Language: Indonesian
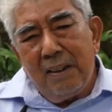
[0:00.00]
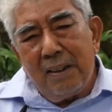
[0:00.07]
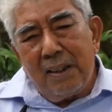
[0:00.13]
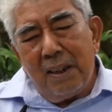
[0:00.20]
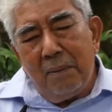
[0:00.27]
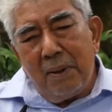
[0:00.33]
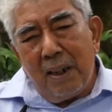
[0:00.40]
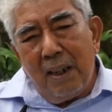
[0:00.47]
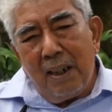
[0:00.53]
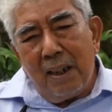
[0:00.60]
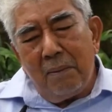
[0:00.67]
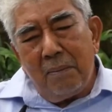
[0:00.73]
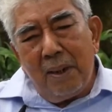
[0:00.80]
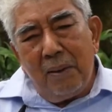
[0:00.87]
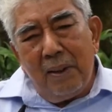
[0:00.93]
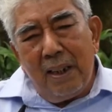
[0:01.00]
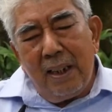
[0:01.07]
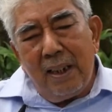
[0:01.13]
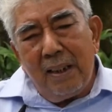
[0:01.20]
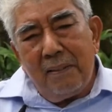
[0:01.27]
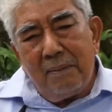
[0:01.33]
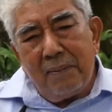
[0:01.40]
saya berharap
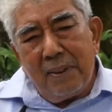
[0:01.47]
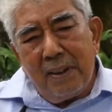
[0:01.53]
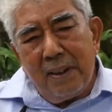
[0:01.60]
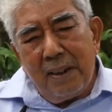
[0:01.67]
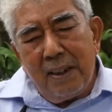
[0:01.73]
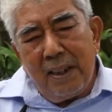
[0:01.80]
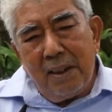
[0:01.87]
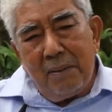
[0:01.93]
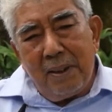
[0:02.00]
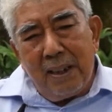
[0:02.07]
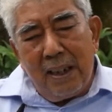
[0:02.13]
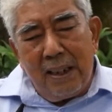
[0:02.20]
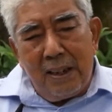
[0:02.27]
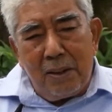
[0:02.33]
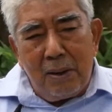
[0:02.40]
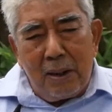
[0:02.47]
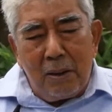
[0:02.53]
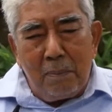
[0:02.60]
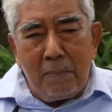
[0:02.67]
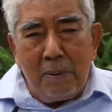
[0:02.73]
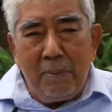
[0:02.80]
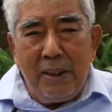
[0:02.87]
bahwa ini menjadi
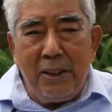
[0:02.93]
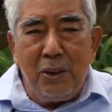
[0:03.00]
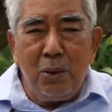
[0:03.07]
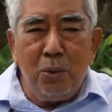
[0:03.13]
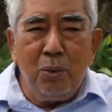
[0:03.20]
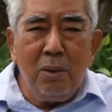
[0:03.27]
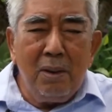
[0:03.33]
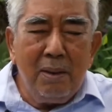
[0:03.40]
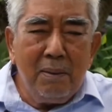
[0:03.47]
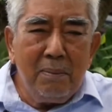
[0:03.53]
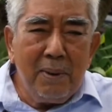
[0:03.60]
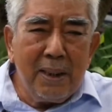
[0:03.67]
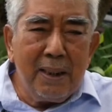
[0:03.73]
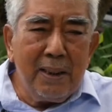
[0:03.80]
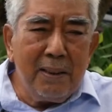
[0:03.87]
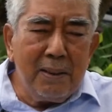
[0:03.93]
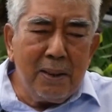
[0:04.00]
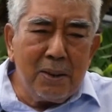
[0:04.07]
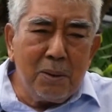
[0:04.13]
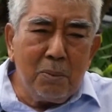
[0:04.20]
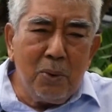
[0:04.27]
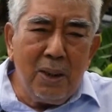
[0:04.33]
suatu pemicu bagi
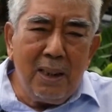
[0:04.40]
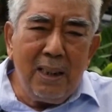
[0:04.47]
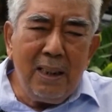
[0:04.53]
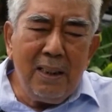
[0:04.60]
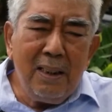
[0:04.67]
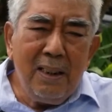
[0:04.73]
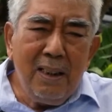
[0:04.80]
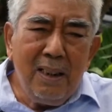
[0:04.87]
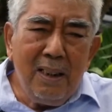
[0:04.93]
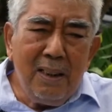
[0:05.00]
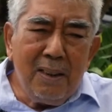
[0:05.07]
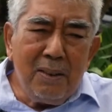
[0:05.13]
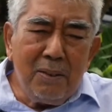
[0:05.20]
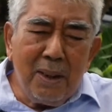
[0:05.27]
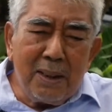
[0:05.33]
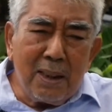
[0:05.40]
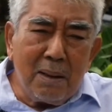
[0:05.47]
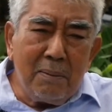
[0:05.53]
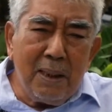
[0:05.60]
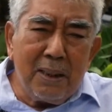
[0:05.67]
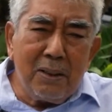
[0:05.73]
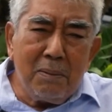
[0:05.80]
kita semua, juga
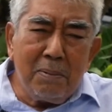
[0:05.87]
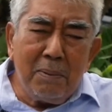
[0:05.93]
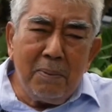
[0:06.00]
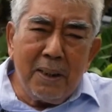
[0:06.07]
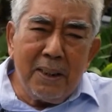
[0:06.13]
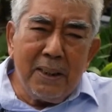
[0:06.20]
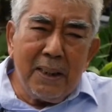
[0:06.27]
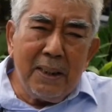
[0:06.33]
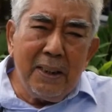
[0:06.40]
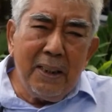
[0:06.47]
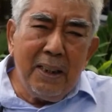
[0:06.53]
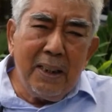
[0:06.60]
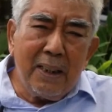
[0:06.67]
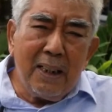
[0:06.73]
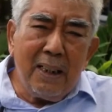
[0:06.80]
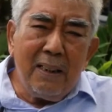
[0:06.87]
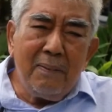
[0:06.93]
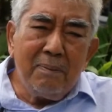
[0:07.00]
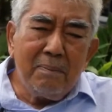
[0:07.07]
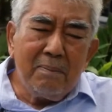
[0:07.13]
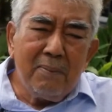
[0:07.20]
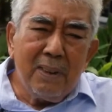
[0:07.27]
termasuk pemerintah daerah,
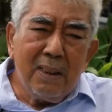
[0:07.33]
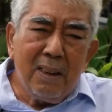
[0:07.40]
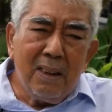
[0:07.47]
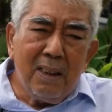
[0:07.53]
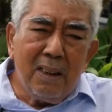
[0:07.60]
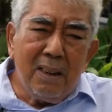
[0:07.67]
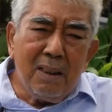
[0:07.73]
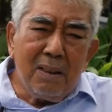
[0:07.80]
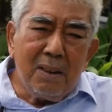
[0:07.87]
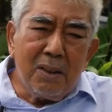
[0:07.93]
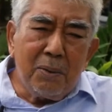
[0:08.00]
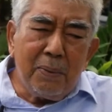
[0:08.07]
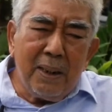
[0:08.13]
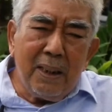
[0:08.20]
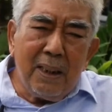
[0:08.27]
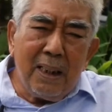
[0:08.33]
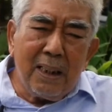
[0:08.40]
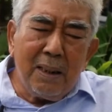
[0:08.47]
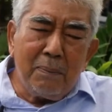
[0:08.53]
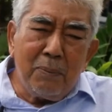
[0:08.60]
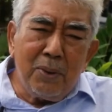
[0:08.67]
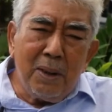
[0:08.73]
supaya
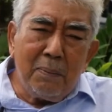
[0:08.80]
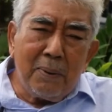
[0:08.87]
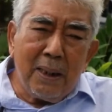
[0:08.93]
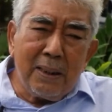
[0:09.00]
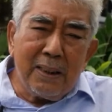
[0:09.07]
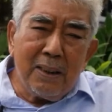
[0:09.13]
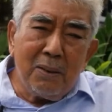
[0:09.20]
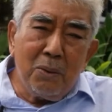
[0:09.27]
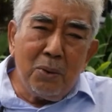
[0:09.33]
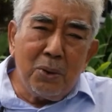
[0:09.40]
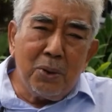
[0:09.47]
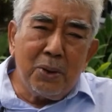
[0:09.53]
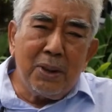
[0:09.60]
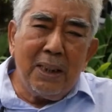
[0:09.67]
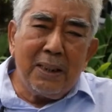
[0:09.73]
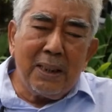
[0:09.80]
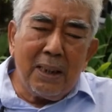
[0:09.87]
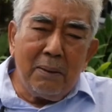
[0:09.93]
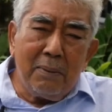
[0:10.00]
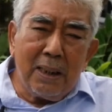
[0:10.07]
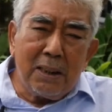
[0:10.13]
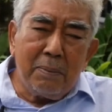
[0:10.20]
agak punya perhatian khusus
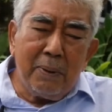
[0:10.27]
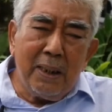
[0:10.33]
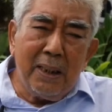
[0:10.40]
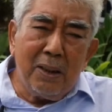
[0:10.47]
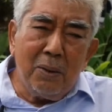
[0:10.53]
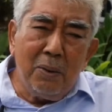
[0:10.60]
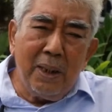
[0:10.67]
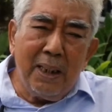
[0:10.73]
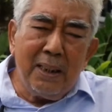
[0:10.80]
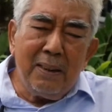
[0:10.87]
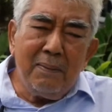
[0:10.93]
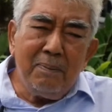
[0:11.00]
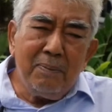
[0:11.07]
terhadap aspek lingkungan.